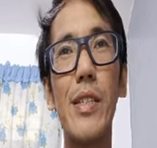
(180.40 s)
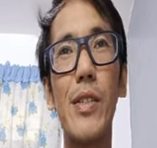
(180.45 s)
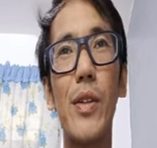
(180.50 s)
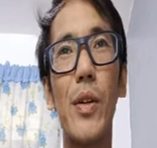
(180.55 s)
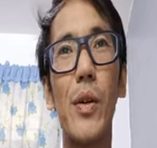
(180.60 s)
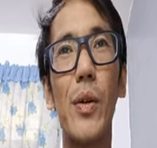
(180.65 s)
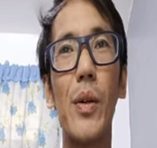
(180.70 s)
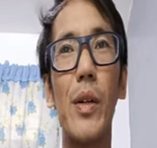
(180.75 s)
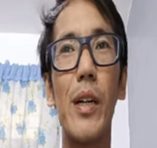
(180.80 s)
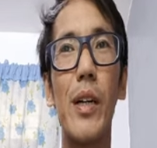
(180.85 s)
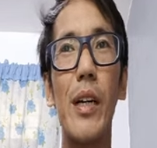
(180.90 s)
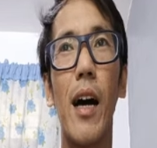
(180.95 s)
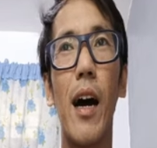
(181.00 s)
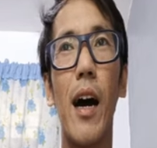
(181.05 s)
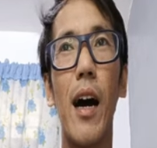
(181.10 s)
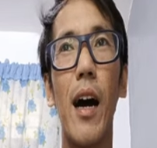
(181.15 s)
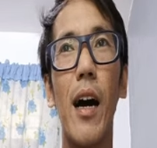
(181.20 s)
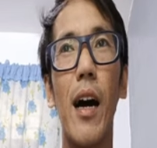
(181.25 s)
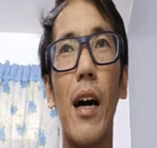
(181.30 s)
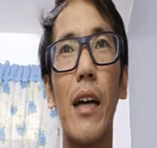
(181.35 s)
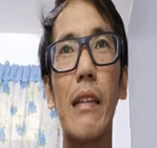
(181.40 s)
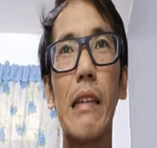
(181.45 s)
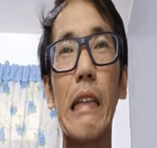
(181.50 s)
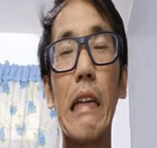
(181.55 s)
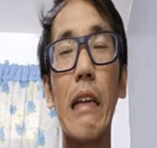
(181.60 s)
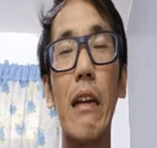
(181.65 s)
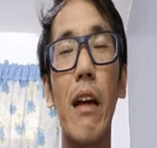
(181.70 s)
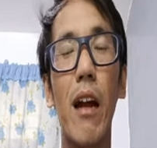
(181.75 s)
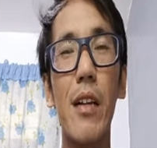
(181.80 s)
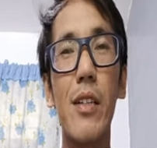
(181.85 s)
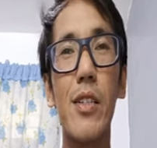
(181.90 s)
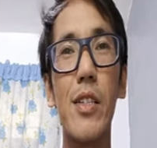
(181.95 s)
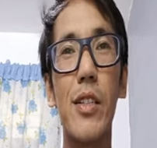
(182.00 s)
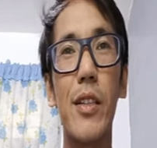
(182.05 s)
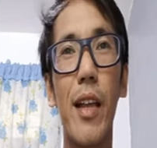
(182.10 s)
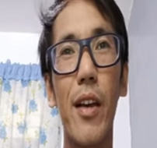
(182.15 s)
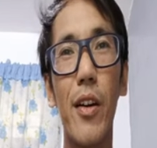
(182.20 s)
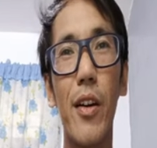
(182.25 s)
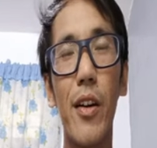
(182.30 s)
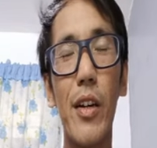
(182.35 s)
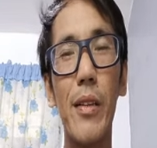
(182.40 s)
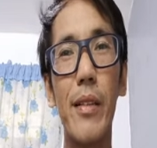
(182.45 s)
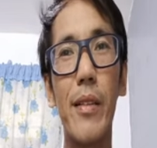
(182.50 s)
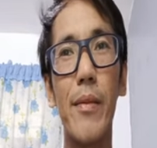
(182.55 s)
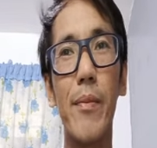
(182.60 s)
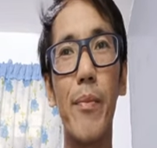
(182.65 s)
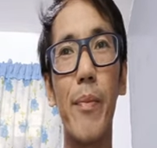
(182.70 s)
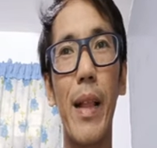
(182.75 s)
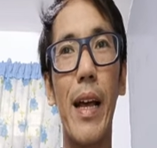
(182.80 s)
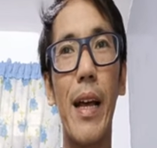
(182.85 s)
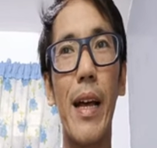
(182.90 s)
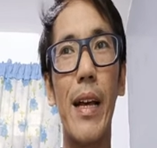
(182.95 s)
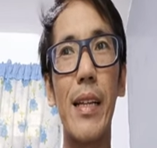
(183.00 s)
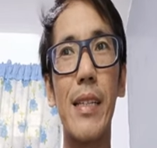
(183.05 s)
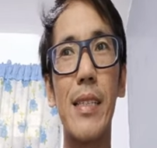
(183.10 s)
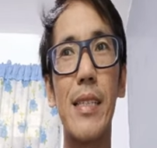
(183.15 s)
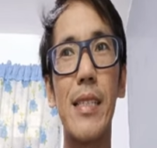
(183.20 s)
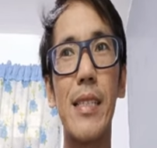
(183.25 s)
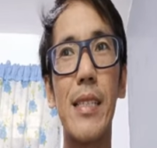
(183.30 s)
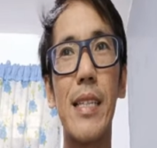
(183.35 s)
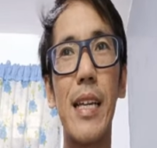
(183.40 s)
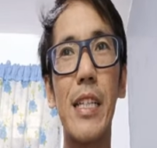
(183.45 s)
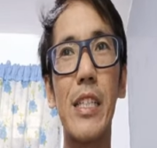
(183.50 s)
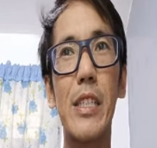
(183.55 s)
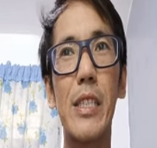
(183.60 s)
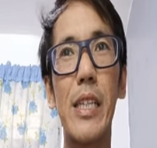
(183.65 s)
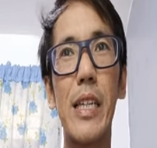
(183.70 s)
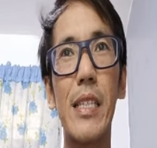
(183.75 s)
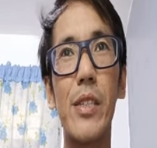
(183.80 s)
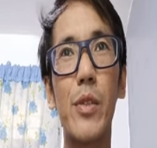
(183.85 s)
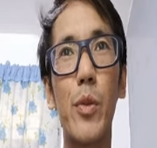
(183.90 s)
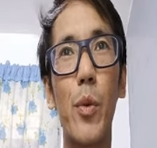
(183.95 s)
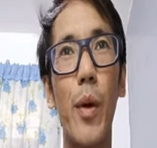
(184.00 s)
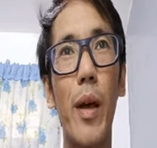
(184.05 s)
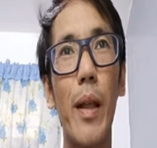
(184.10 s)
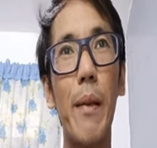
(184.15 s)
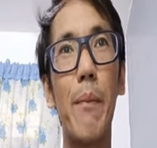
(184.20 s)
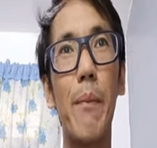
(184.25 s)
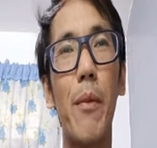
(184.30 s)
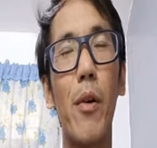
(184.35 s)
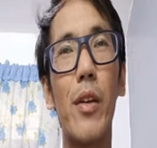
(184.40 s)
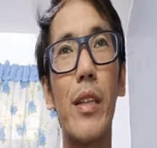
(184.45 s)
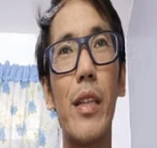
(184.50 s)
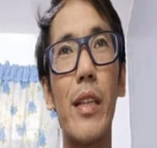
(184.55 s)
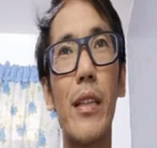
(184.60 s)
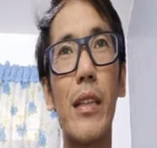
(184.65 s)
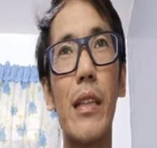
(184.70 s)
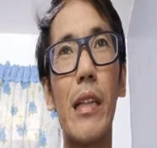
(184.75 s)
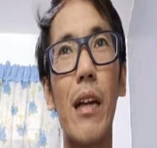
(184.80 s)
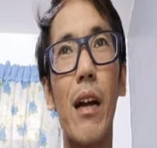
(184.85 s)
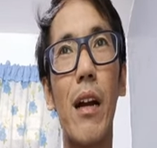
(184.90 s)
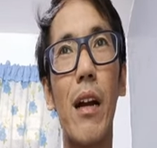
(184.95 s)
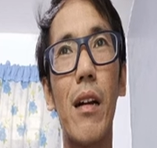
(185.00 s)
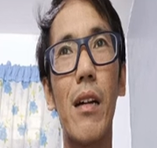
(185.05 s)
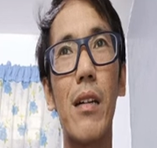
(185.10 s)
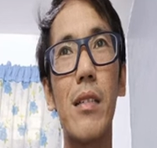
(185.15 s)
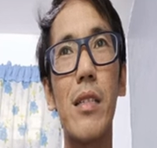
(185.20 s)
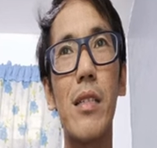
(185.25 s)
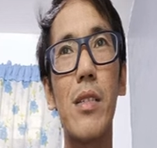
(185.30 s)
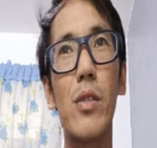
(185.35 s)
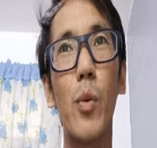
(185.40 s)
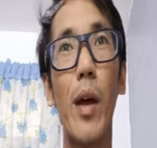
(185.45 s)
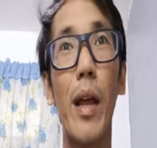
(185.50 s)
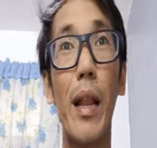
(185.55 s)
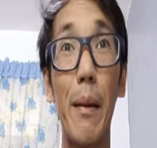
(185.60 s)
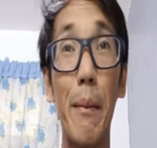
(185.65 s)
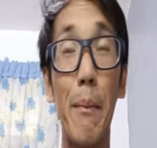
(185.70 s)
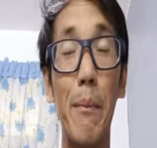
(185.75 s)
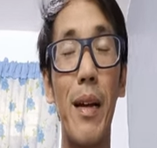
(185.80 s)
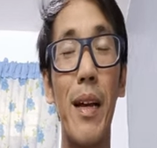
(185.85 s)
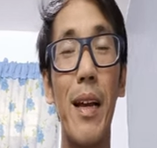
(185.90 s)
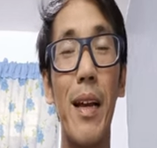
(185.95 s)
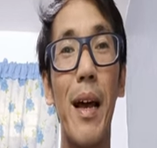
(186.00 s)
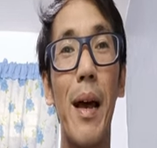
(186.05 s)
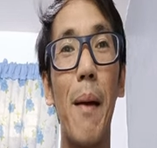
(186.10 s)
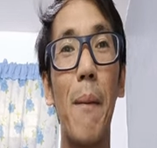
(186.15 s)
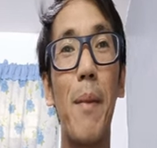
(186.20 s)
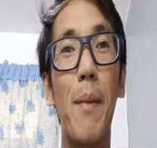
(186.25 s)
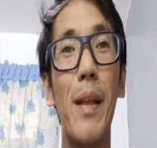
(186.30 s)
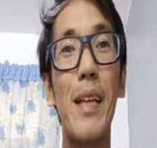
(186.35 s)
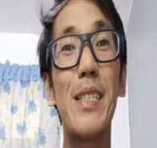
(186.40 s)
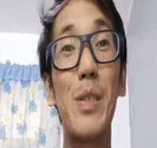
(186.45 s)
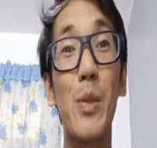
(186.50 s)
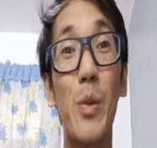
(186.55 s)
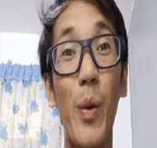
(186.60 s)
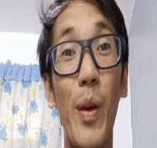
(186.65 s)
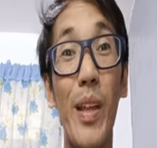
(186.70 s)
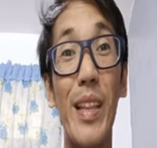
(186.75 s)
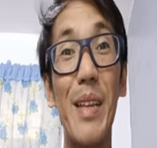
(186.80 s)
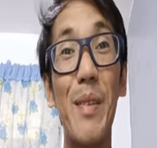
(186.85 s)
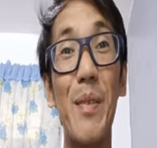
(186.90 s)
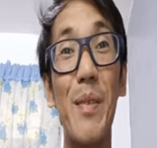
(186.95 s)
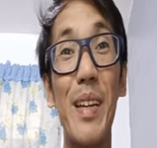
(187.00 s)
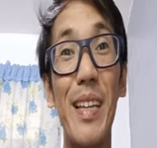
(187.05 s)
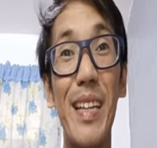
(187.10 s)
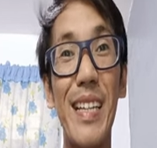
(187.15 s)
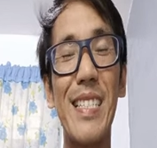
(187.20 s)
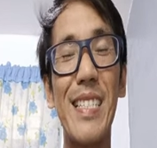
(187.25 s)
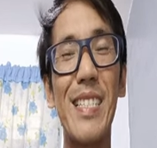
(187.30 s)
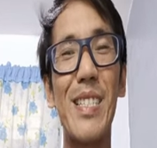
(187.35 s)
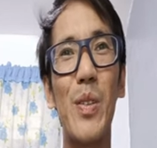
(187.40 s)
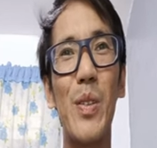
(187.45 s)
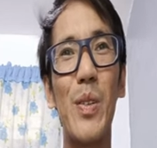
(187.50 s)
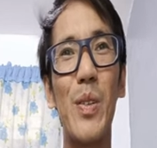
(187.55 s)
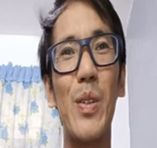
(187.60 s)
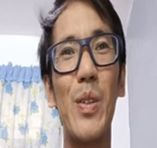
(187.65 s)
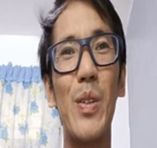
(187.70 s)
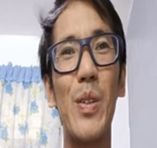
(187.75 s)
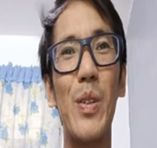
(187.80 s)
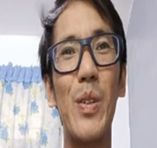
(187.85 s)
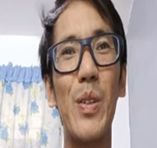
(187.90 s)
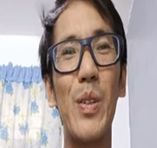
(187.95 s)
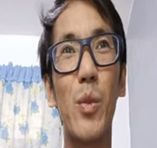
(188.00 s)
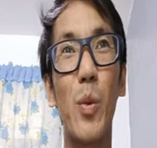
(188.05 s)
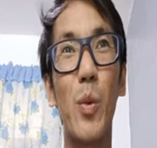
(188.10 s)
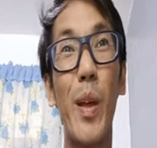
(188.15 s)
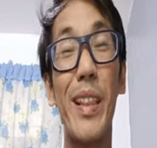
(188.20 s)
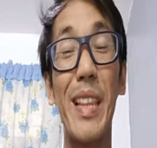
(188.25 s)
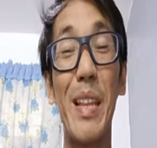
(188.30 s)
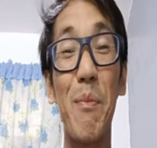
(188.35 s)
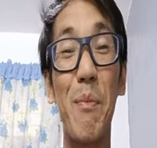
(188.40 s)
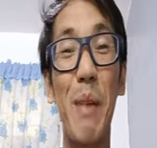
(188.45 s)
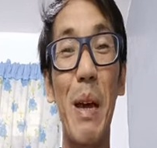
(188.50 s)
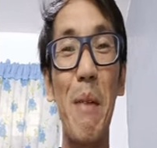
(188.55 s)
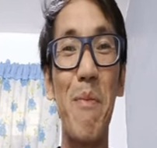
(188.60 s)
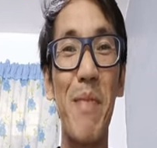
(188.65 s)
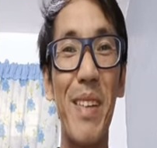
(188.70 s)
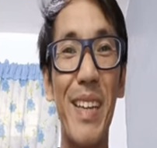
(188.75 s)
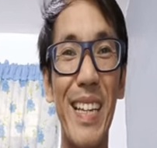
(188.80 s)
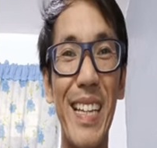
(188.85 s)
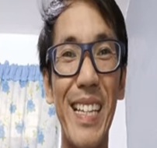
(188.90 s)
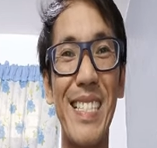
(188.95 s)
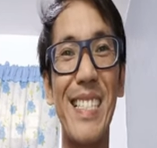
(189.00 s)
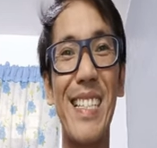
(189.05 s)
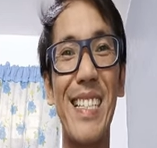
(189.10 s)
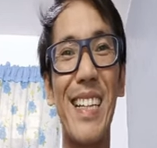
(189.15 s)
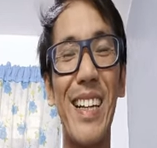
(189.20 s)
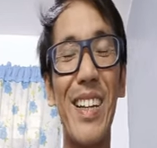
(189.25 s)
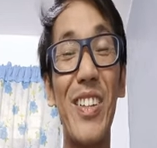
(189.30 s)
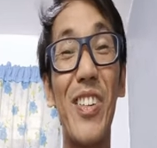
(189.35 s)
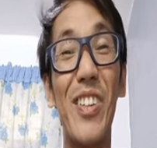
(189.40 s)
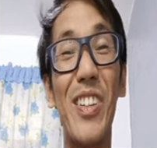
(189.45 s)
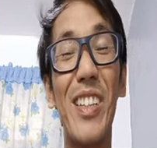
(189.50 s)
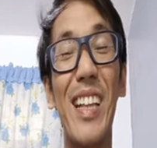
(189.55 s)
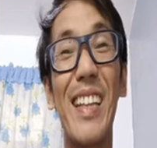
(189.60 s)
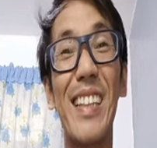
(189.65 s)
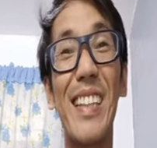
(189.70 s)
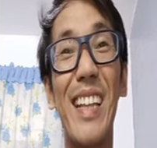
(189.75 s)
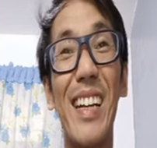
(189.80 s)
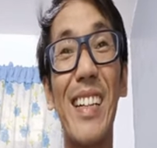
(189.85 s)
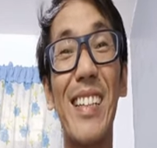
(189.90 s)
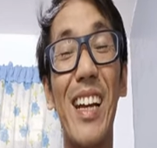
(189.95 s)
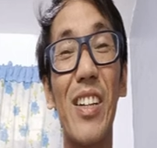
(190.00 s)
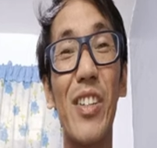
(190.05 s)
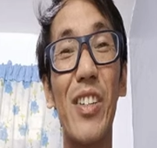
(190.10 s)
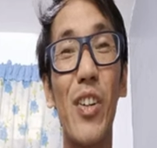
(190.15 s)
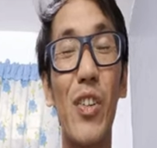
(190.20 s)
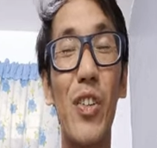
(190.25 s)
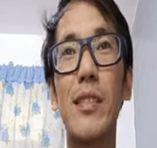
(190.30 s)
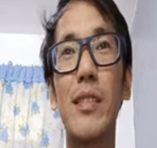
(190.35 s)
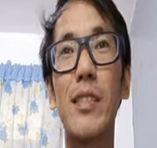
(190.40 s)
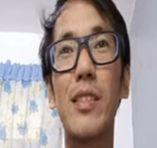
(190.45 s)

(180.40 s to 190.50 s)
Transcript: So, uh, ah, 3 hours na yon plus 6, 6, 12. O, di 3 hours 12 plus 20 minutes to 25 minutes. Ganyan yung idadagdag nyo.